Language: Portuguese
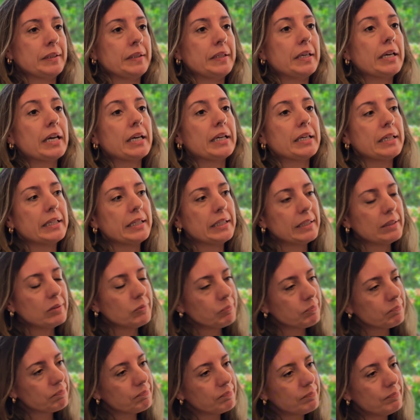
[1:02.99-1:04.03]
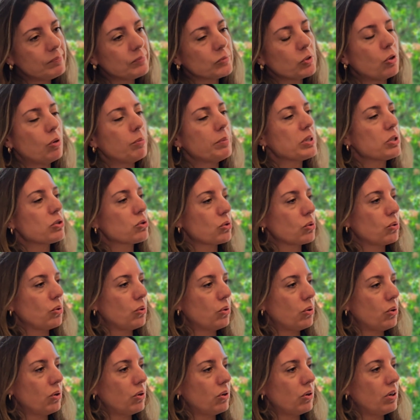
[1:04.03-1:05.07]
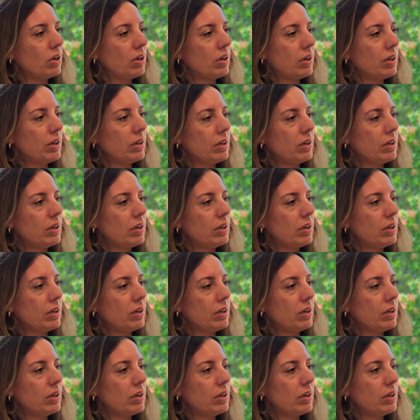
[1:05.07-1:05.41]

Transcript: e aí começou, uh,